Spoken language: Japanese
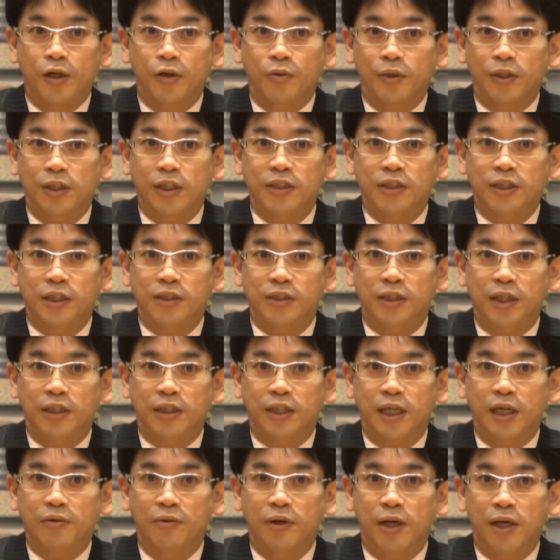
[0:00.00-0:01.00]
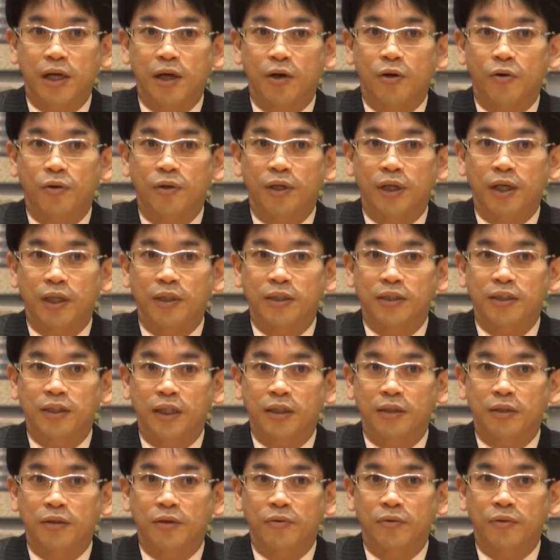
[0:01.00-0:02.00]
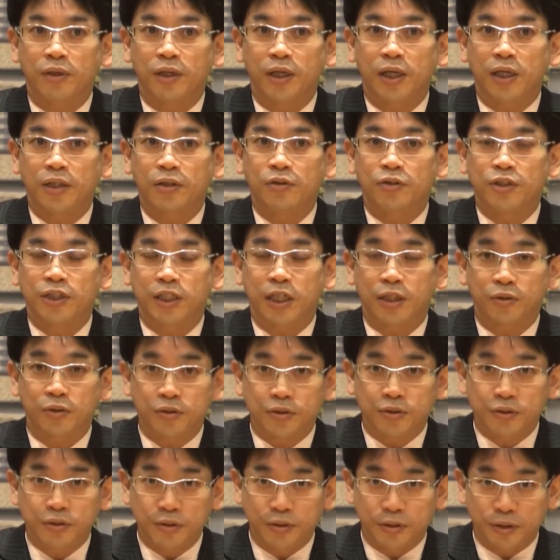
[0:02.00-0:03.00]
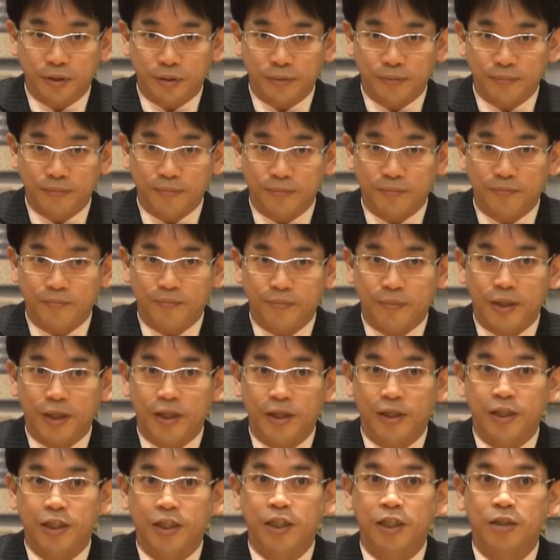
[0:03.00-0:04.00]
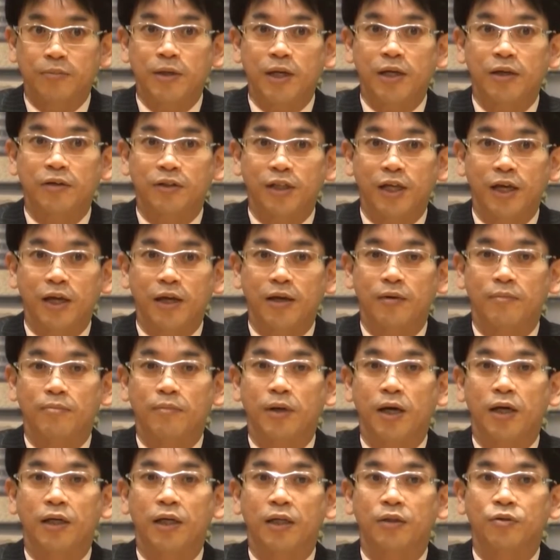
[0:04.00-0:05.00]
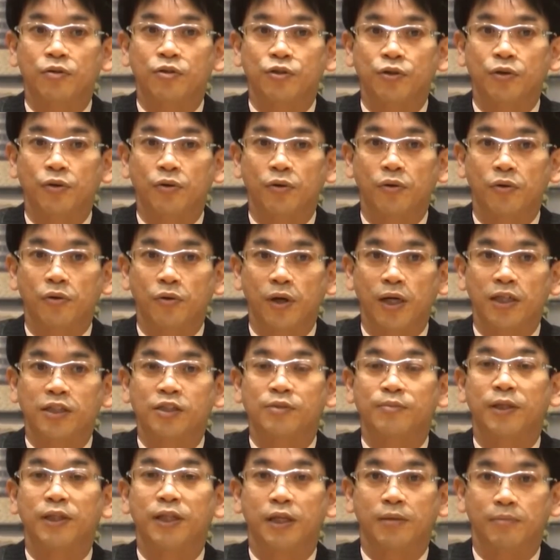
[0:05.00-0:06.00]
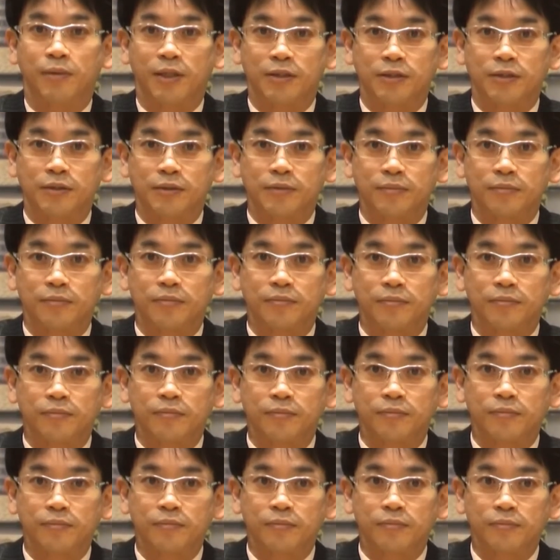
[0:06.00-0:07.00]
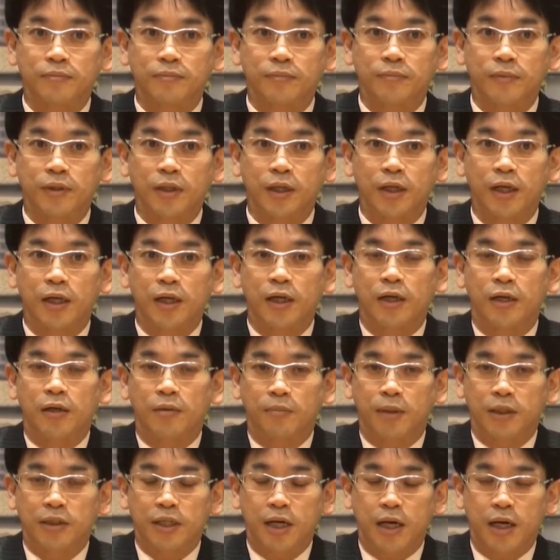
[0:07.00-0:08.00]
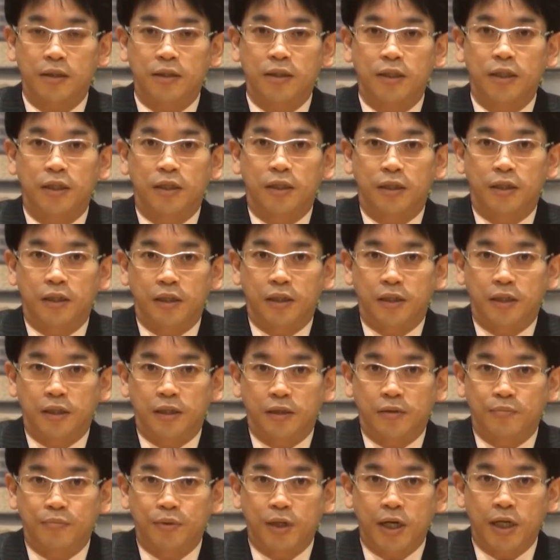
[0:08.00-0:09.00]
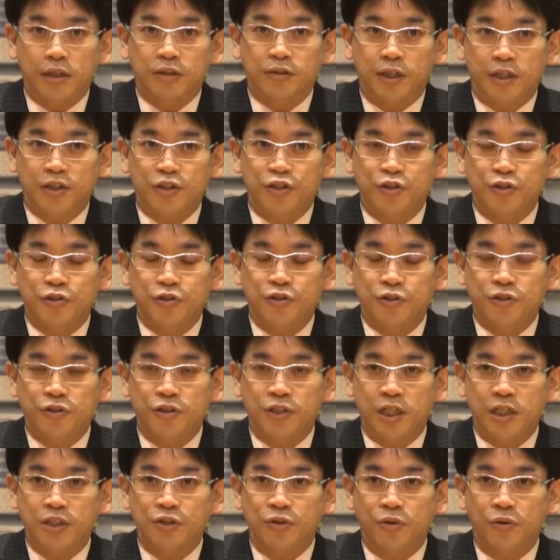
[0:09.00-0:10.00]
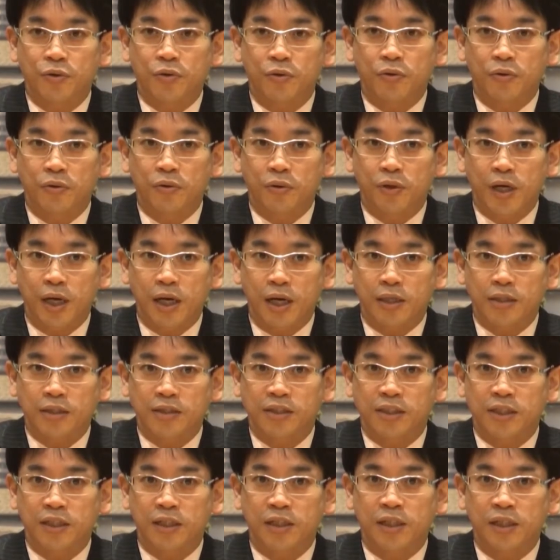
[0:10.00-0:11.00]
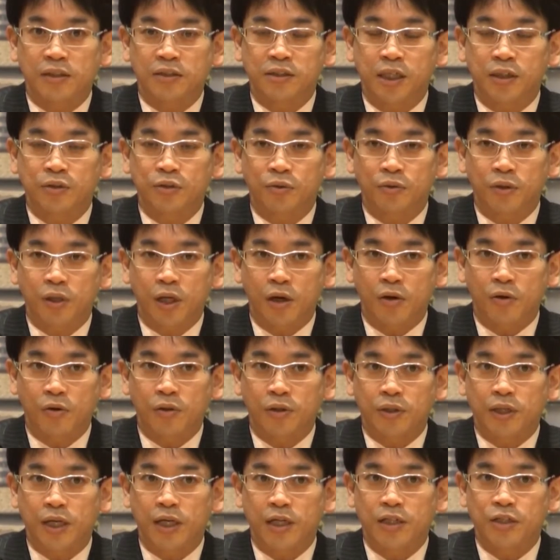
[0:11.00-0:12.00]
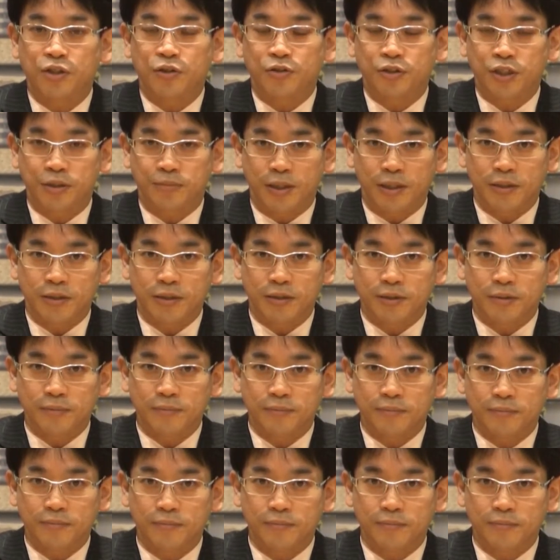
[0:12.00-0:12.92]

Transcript: 私たちは電話やオンラインチャオンラインのチャットツール、E メールでマーケット情報を集めています。また、プラッツは収集した情報が正確かどうかを検証します。